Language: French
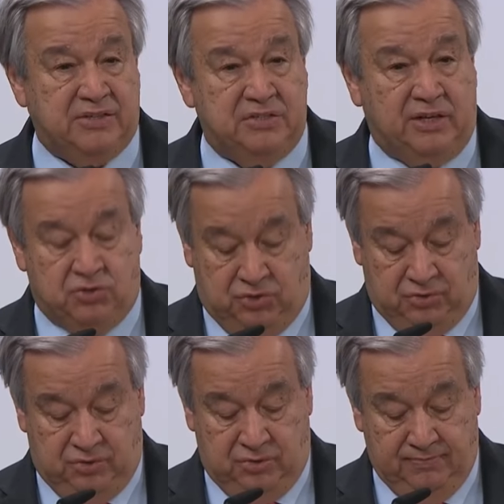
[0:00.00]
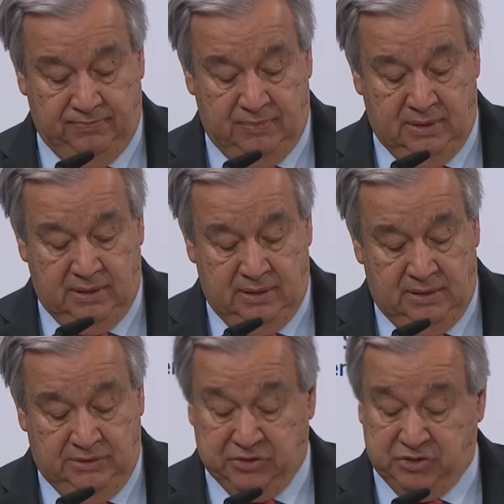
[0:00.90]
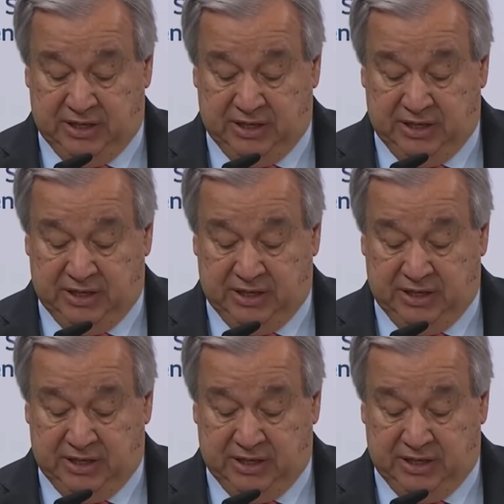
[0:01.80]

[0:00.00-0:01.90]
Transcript: réelle et existentielle,